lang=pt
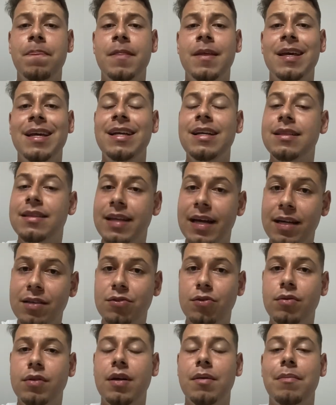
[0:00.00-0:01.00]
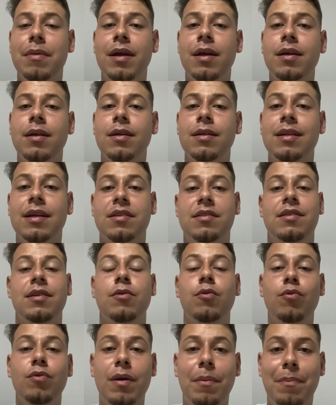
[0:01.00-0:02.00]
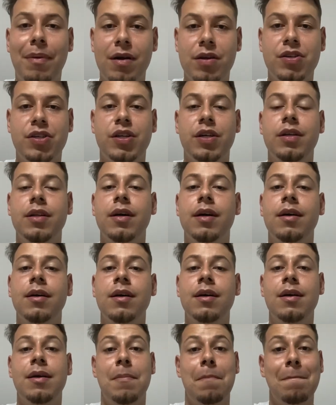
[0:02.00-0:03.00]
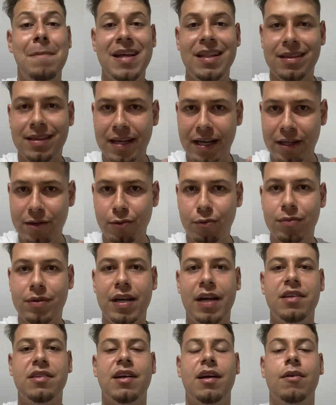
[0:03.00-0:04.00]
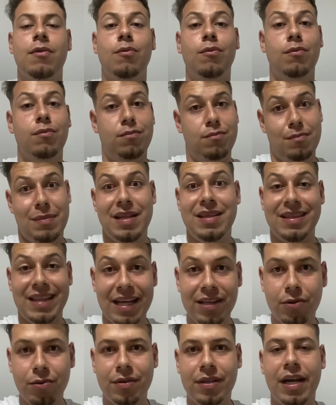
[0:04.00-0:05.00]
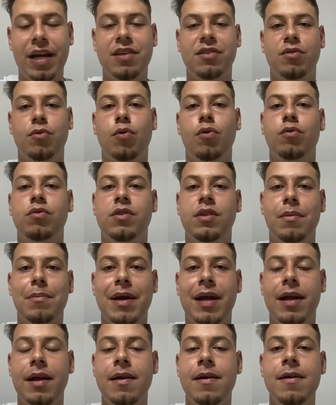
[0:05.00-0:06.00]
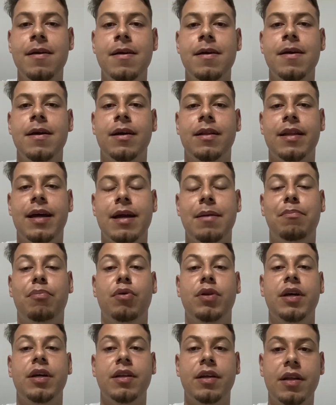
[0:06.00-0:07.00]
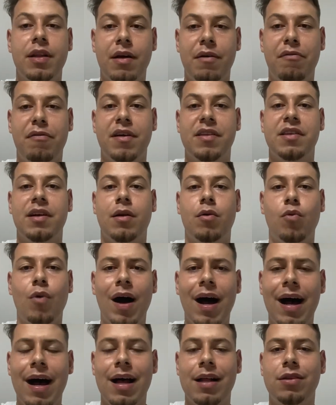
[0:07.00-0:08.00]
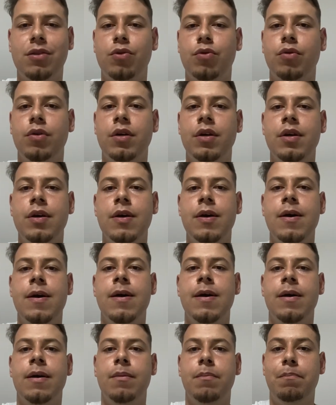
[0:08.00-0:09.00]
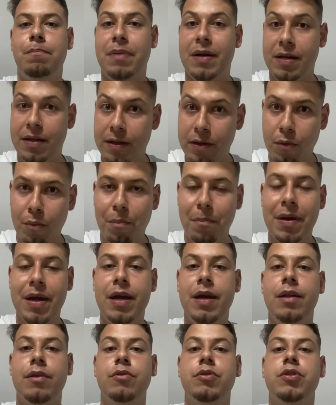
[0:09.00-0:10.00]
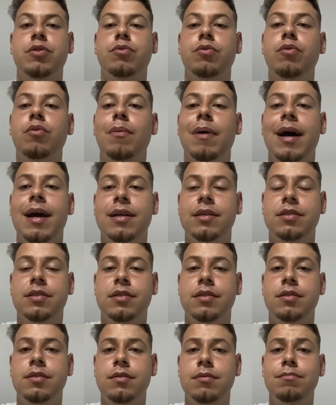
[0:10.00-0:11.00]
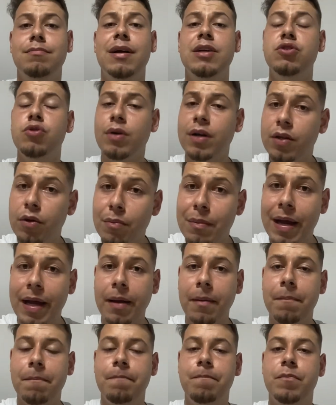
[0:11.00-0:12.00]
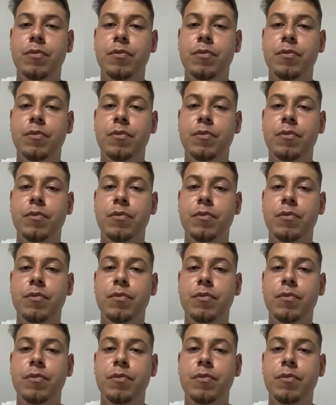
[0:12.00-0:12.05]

Intenso também na segunda partida, metendo um 3 a, um, metendo 3 gols também, né, e podendo ainda fazer 4 perdendo um pênalti e tudo mais, mas jogando bem.